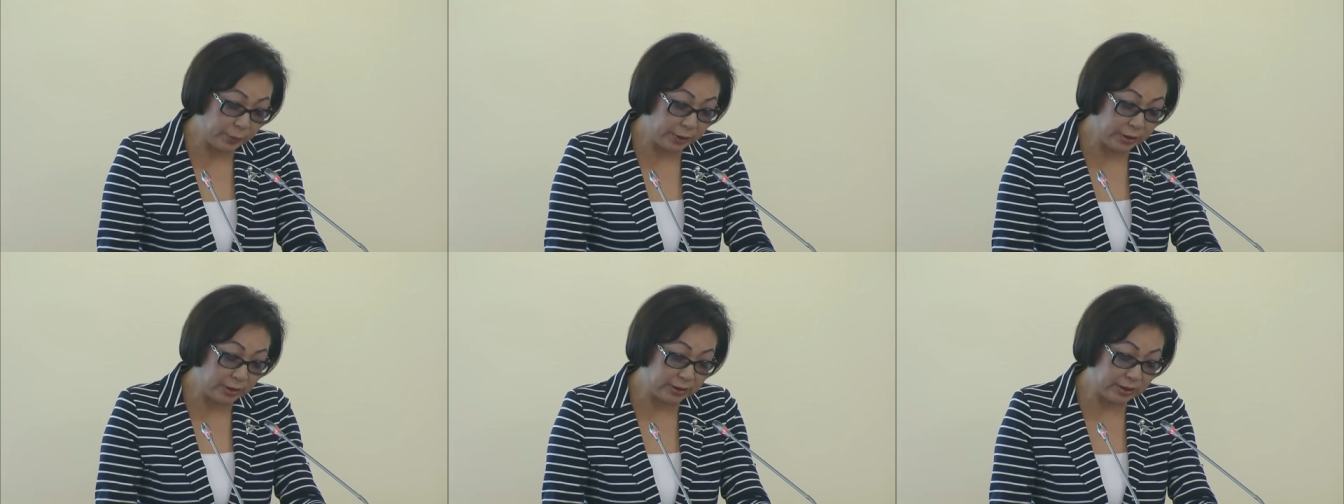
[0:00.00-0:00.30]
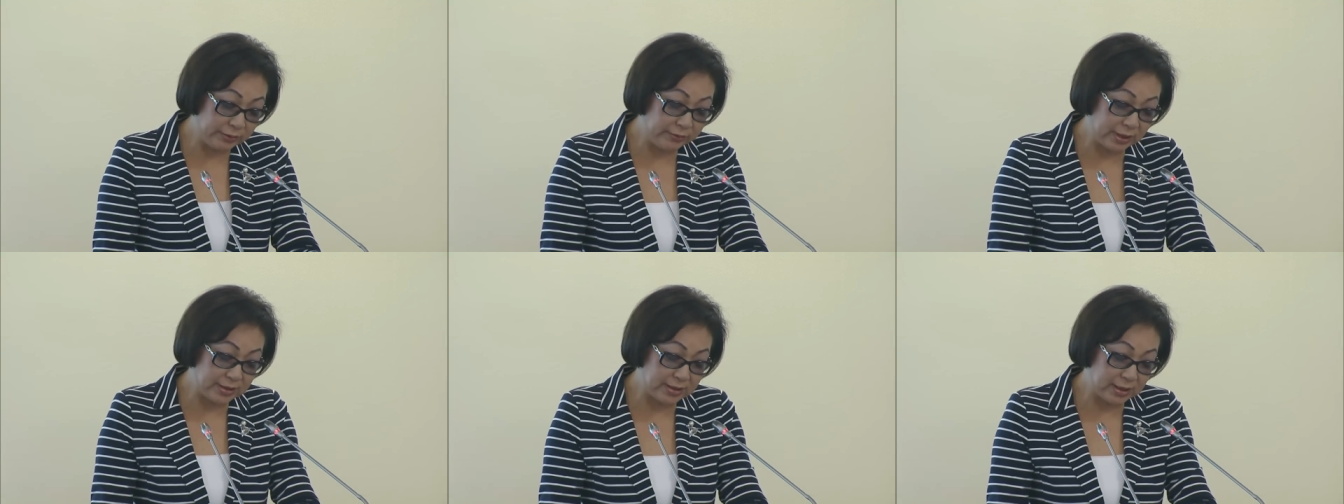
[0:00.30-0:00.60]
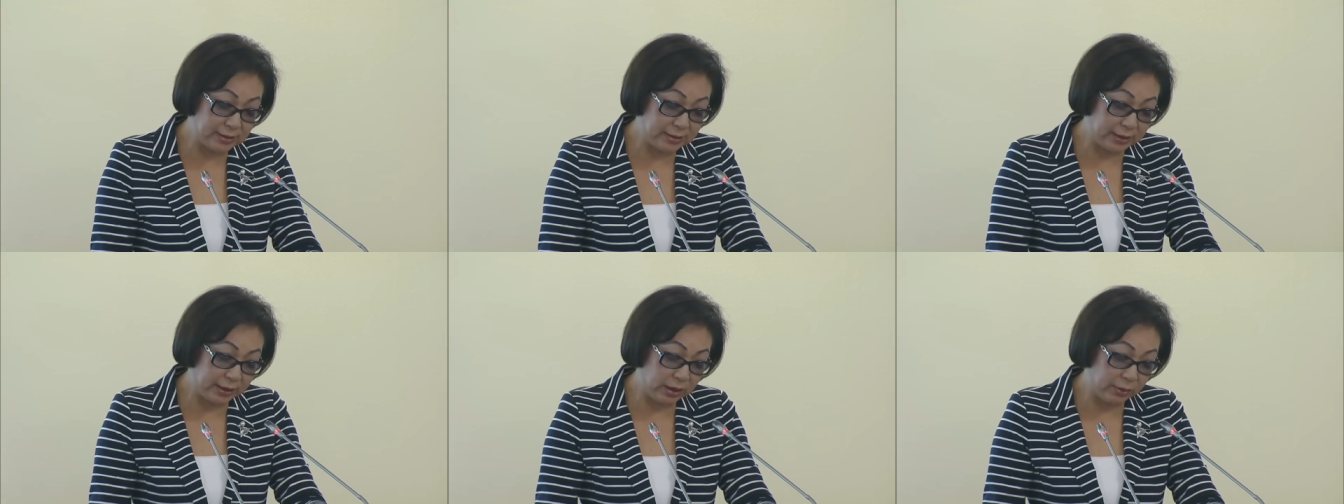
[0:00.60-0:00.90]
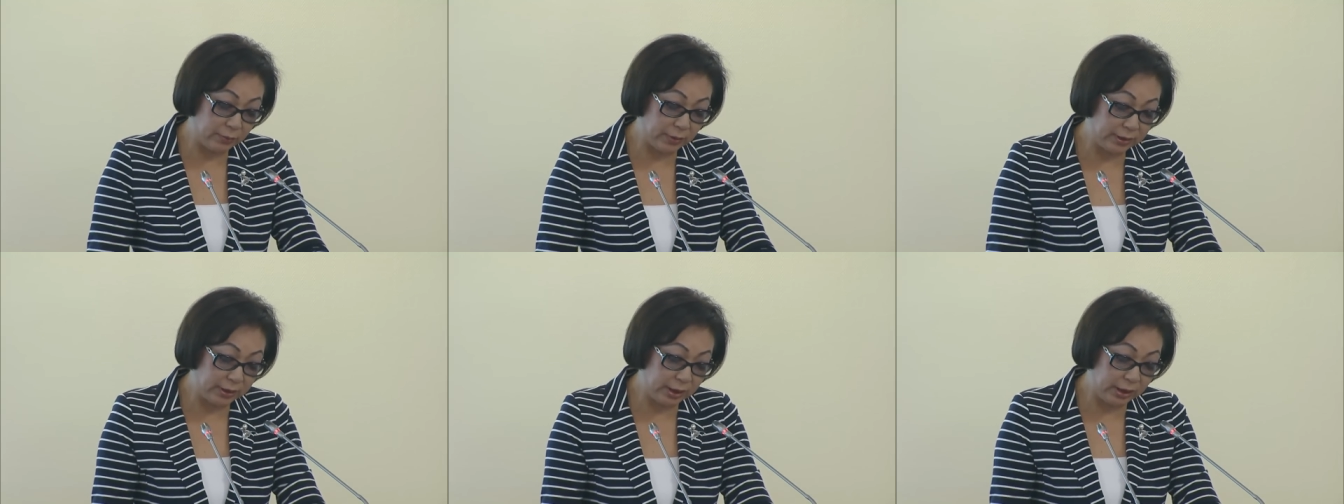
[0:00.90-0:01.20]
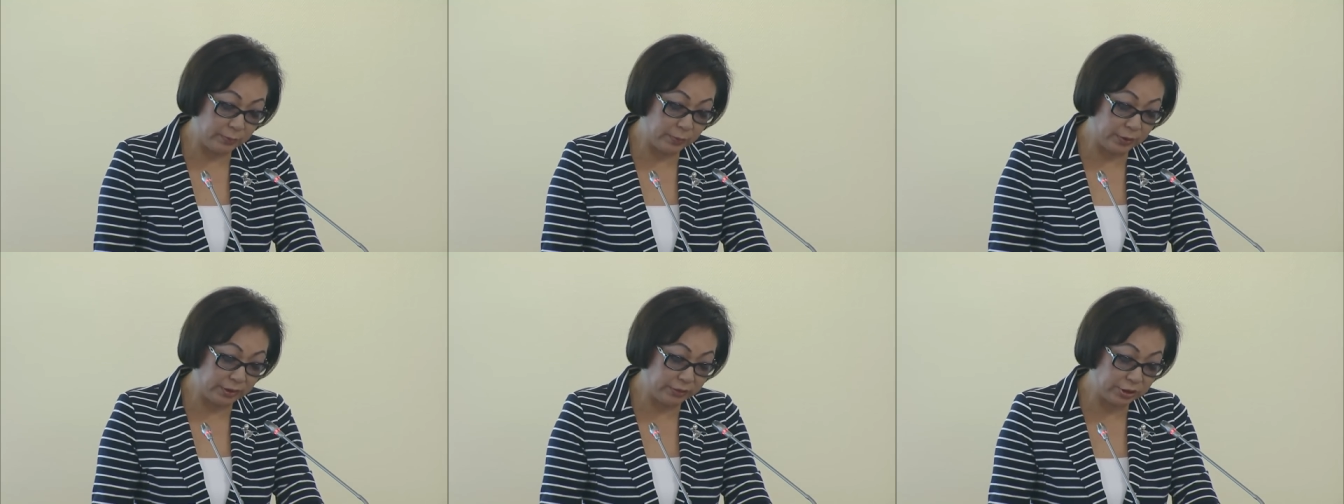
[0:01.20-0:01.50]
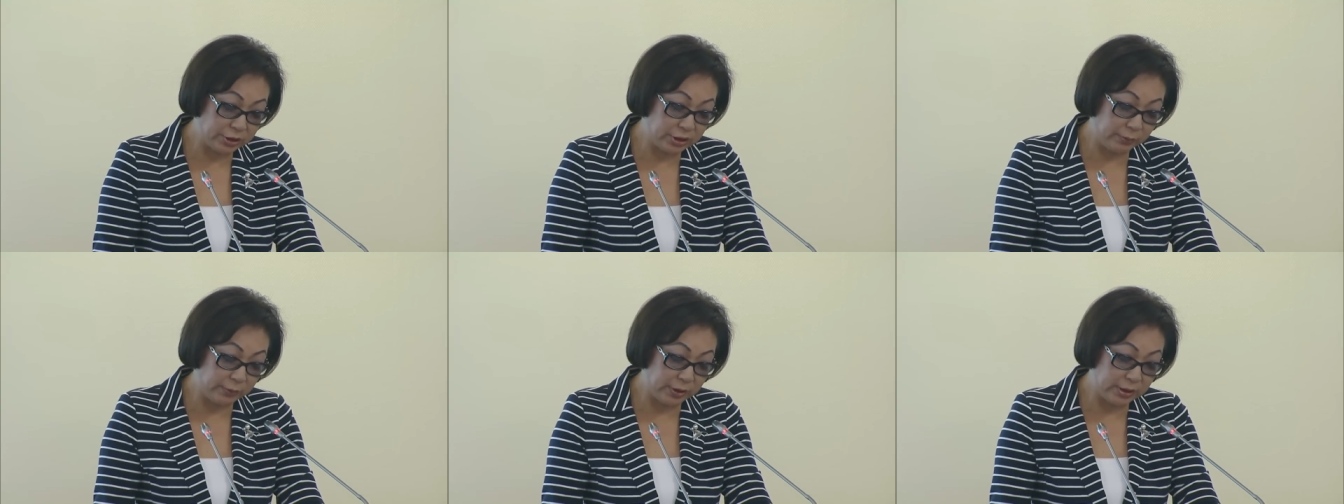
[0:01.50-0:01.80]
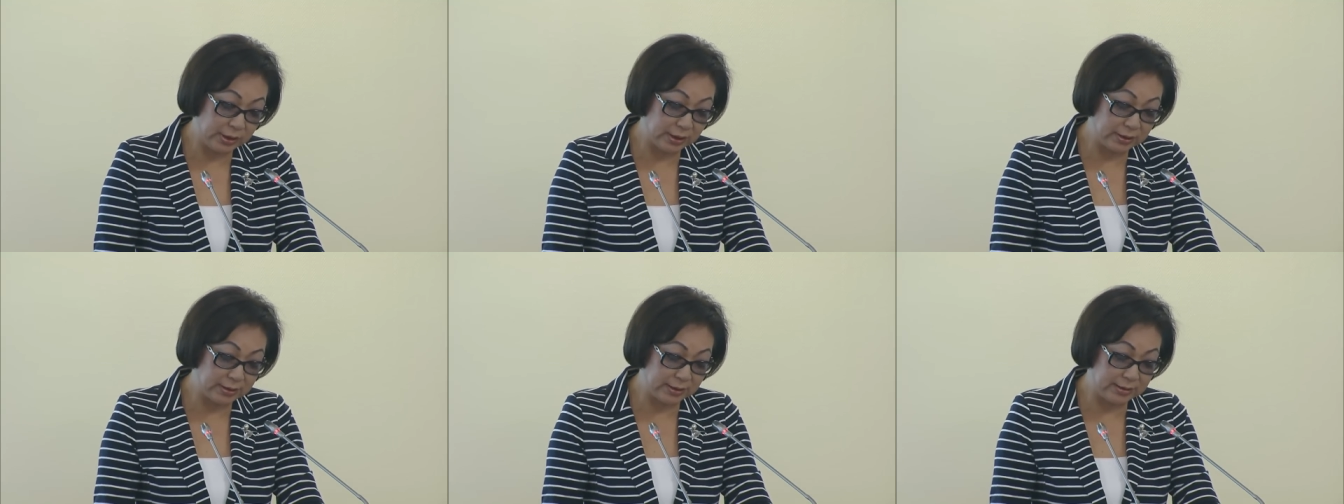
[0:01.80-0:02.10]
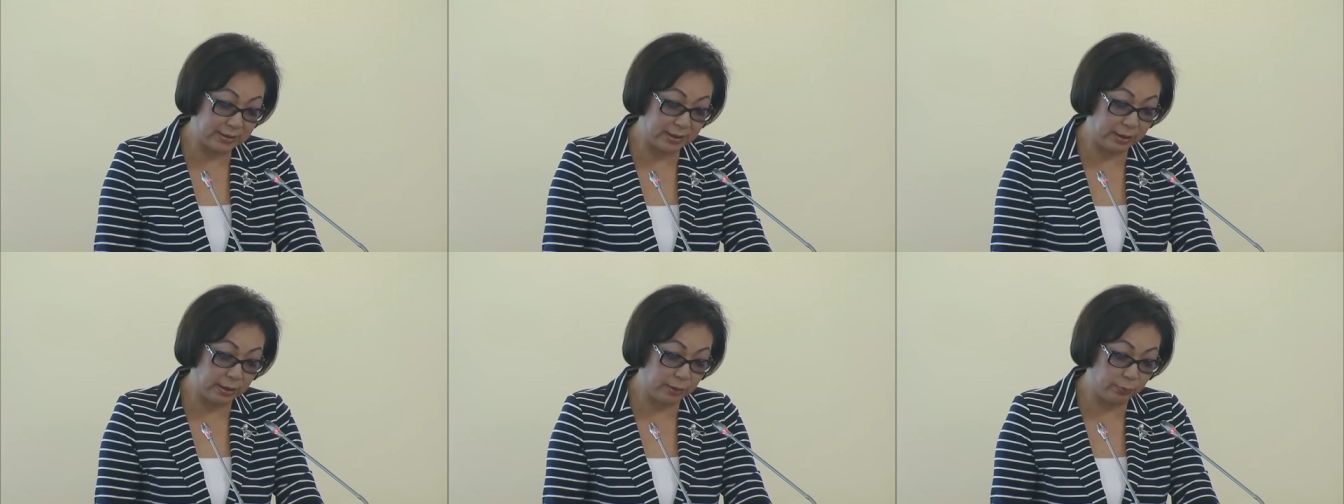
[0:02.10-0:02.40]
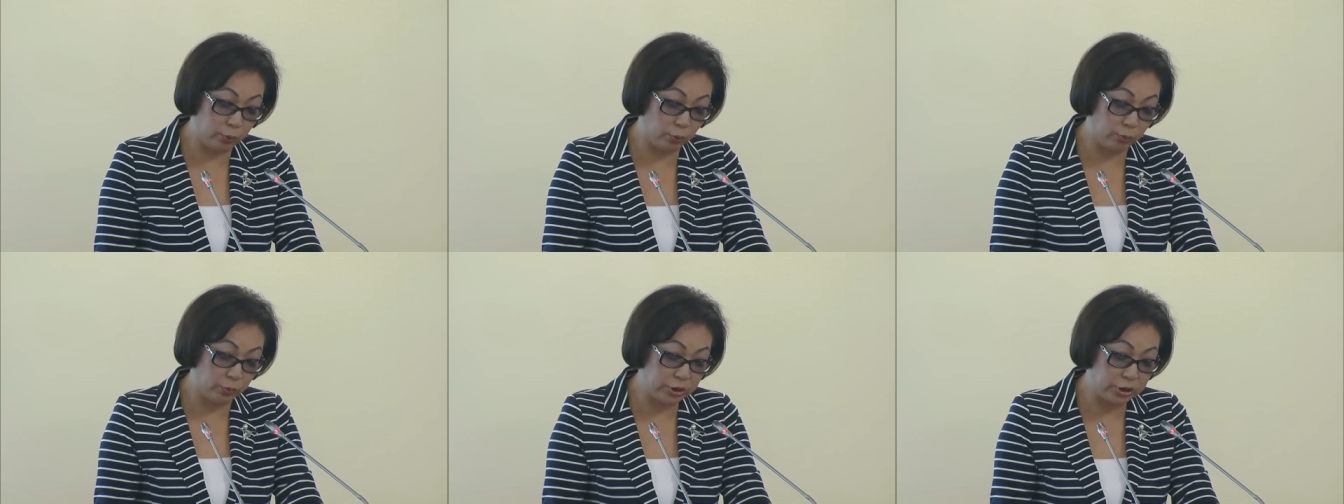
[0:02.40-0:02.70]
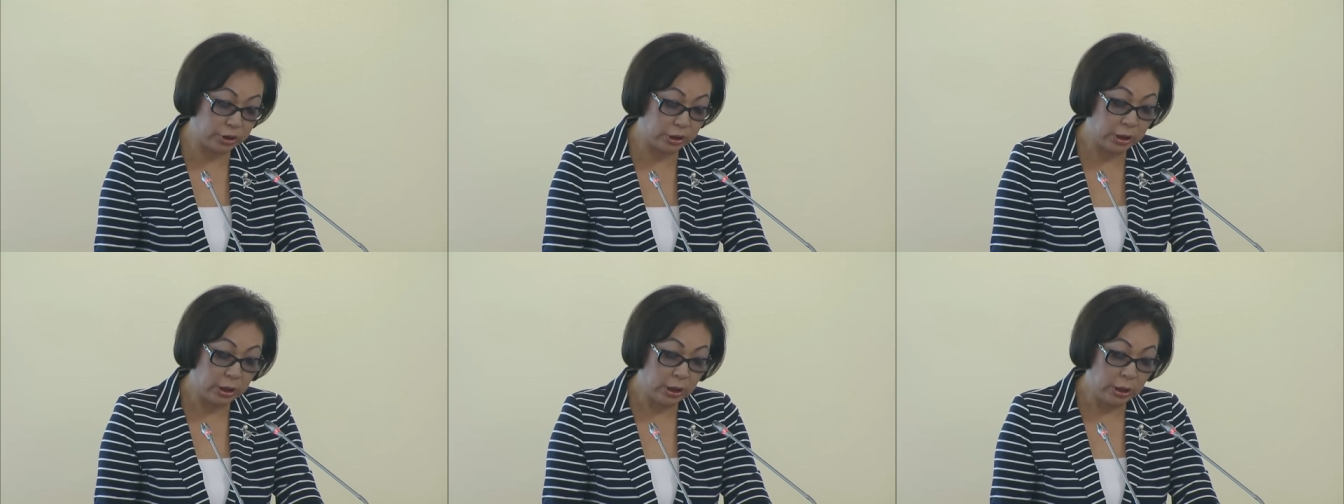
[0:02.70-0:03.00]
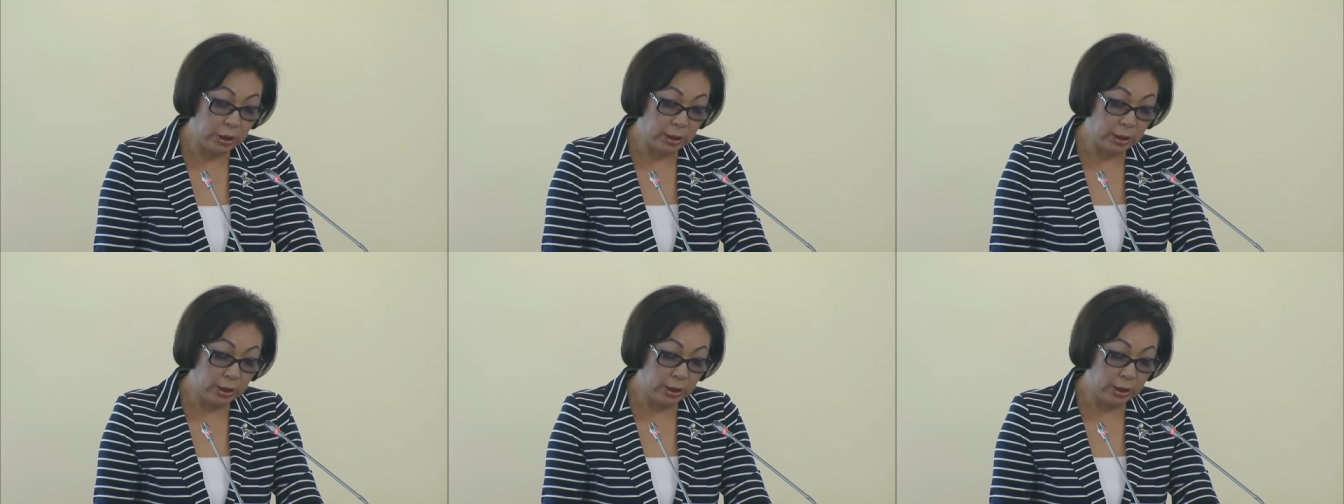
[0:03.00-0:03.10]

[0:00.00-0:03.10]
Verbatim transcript: принятой в Казахстане модели первичной медико-социальной помощи